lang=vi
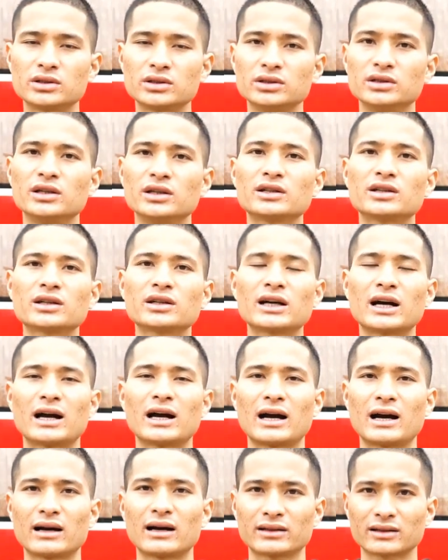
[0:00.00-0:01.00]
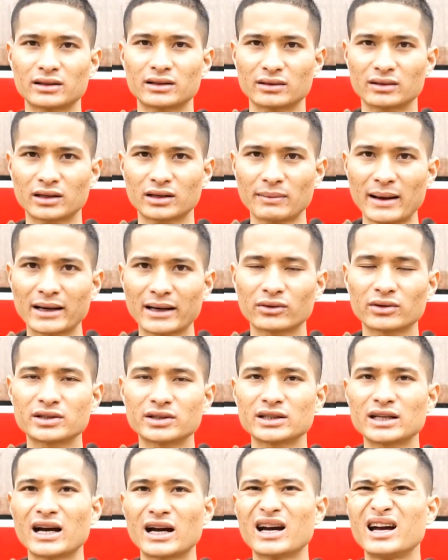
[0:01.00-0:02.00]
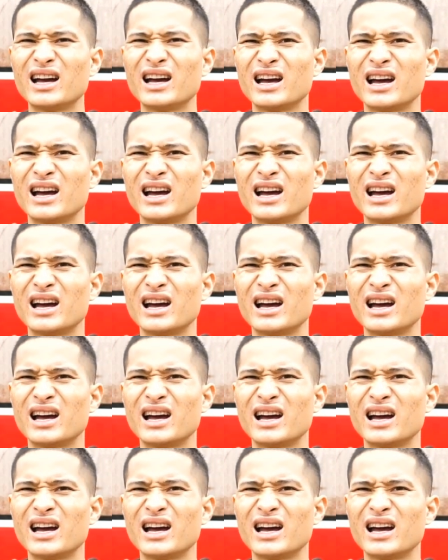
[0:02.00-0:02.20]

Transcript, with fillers: gửi đến tất cả các bạn đó chính là